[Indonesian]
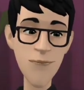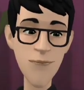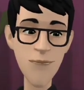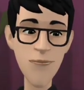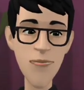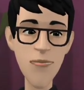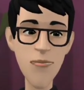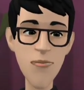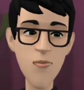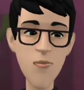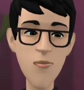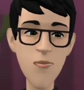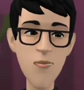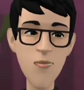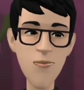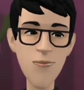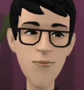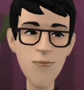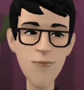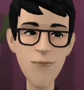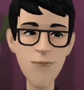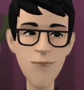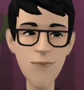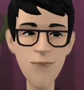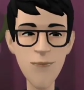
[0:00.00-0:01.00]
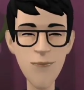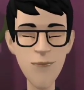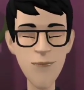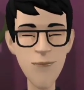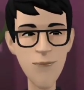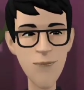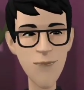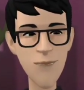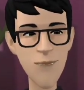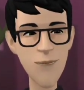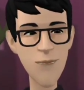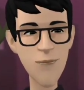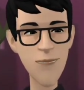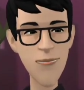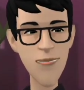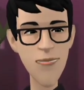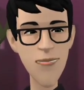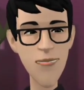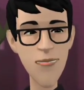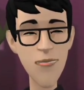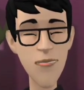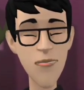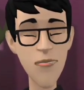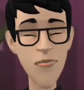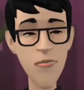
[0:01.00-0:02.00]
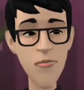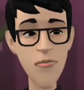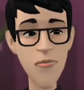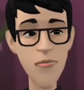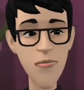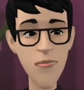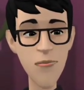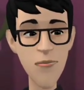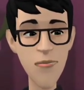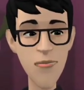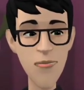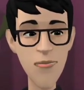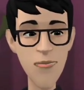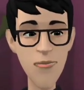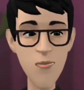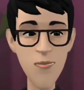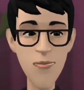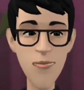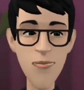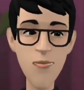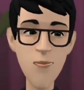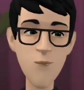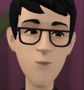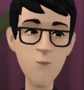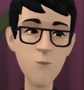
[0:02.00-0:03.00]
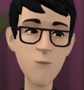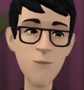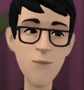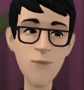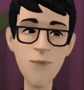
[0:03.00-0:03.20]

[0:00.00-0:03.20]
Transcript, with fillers: Ya, begitulah caranya